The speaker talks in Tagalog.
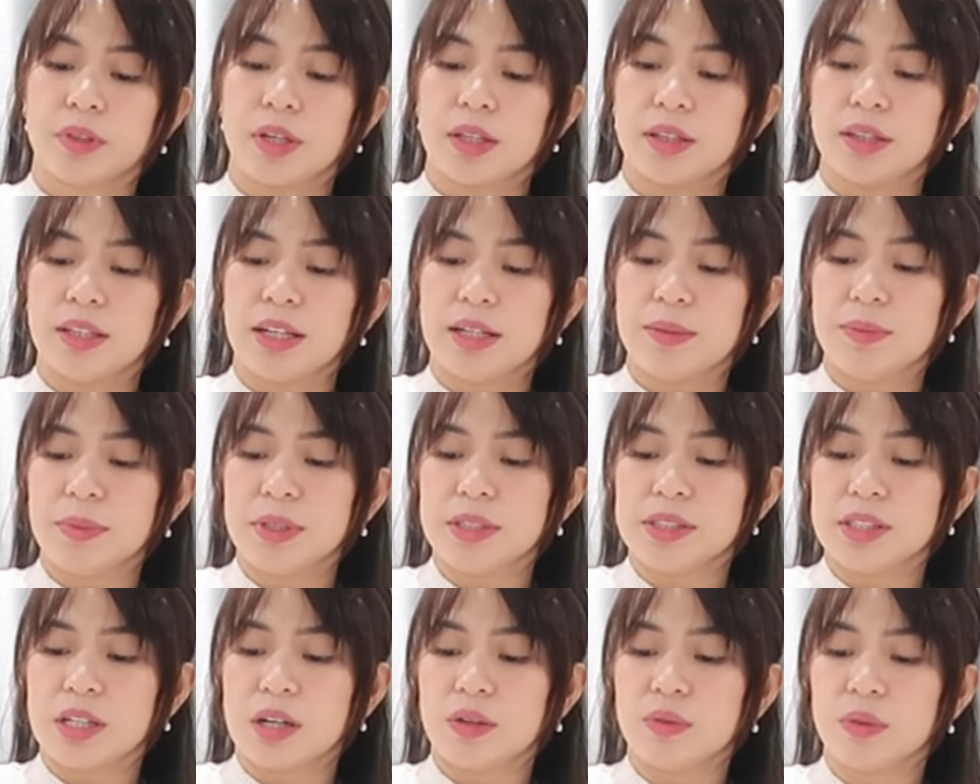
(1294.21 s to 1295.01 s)
Ang
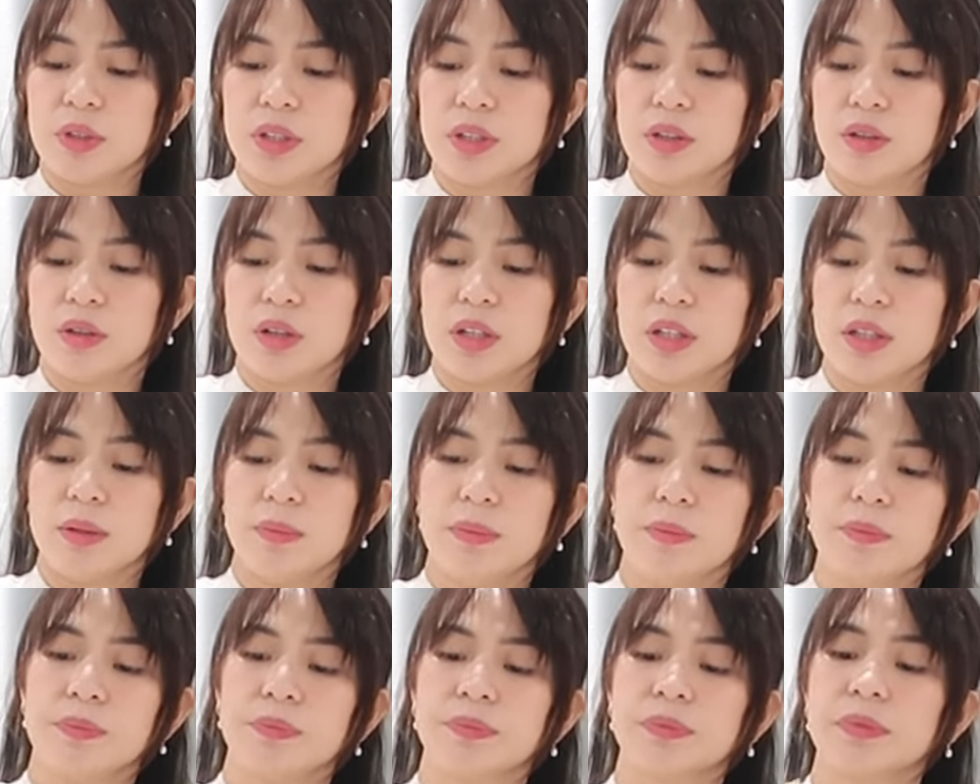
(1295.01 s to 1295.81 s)
daming sour
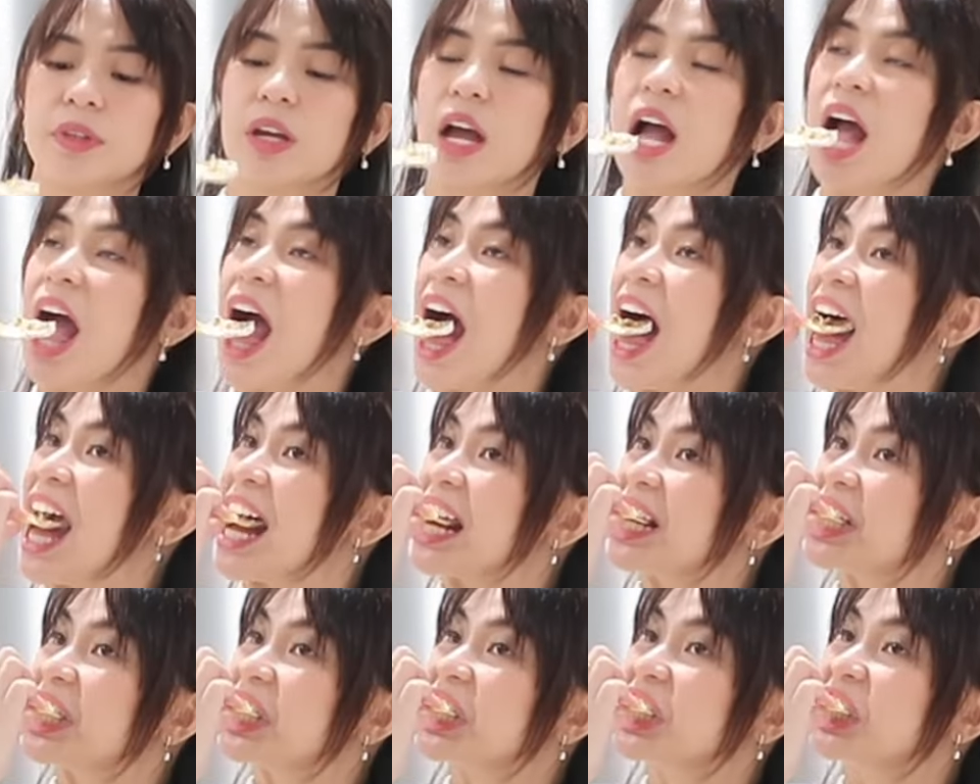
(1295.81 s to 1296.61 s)
cream.
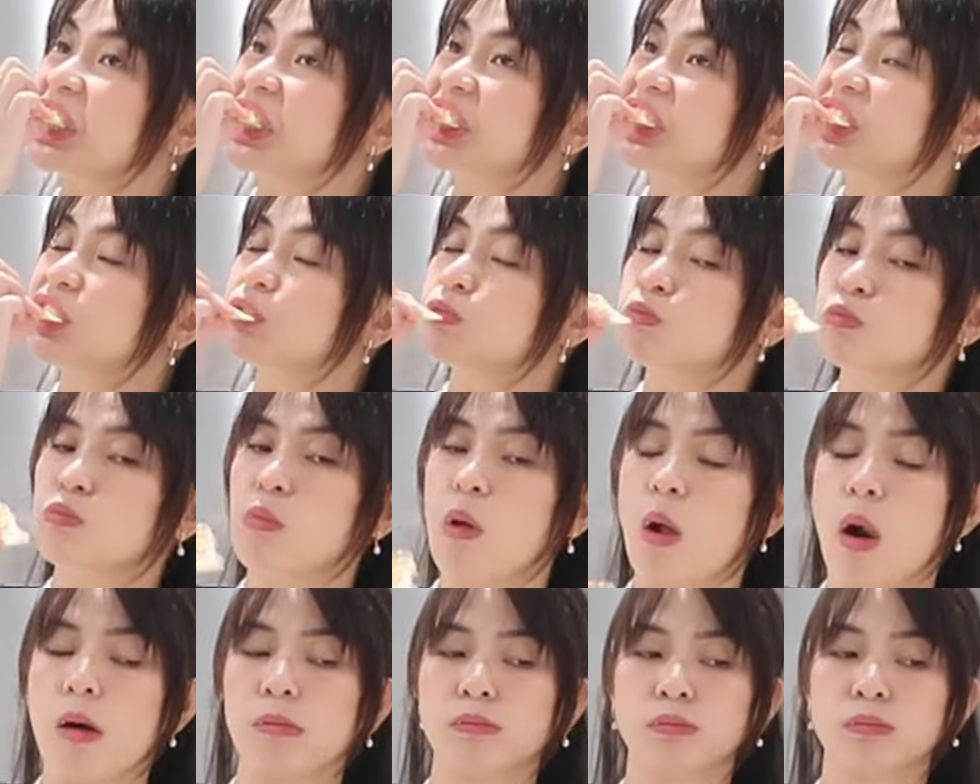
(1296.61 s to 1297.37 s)
Mm.